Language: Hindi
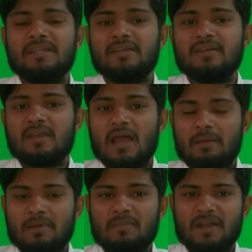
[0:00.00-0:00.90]
ये
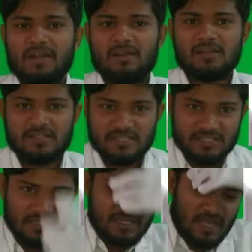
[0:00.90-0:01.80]
आपका मारेगा
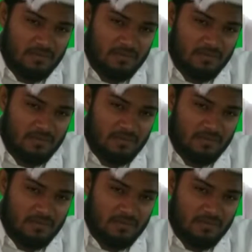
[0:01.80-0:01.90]
जैसे कि